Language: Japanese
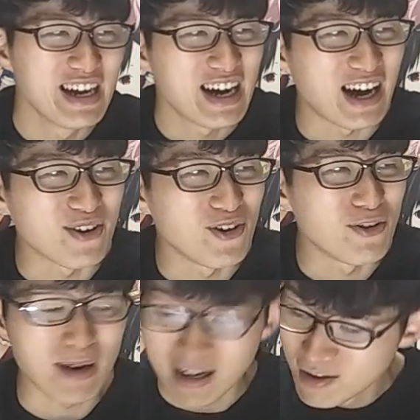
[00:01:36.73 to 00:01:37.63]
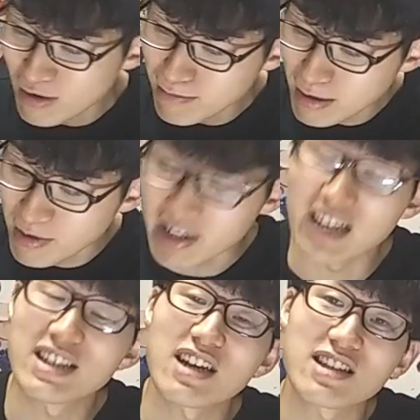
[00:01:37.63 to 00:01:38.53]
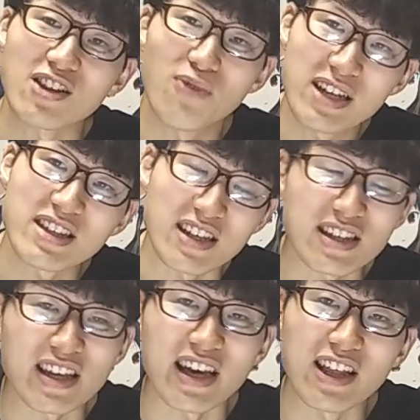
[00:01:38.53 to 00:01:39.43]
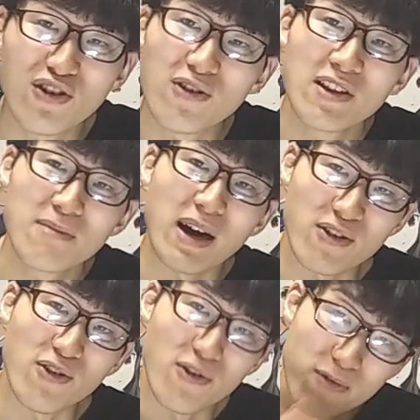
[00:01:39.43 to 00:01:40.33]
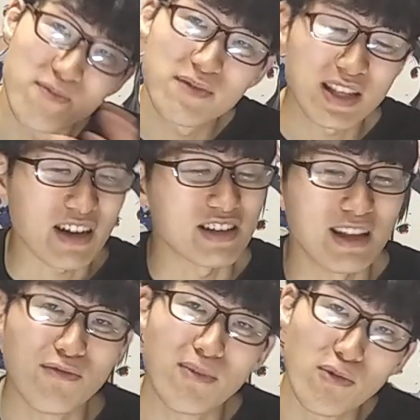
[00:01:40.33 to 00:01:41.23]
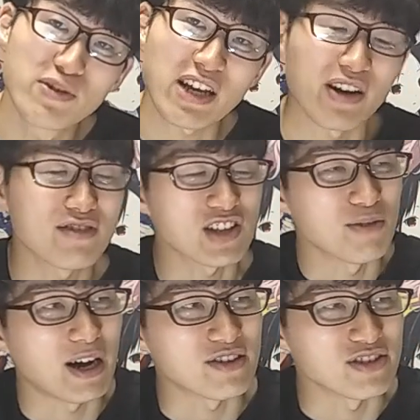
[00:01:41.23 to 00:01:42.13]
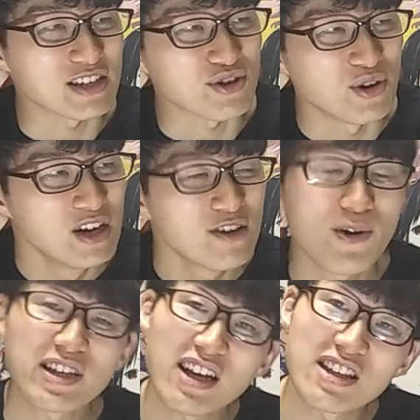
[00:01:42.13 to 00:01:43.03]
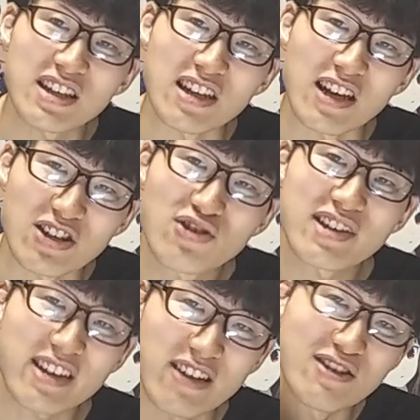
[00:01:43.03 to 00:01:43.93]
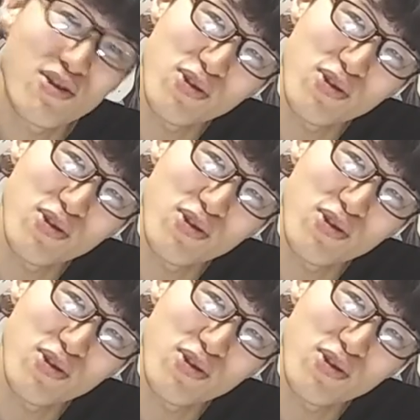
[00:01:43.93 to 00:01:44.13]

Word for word: あのー、まあ、ワンバンマンの原作者のワン先生の、まあ、あのー、先ね、モブサイバ100っていうのもあるんですけど、これ3期が10月からやるんで、それ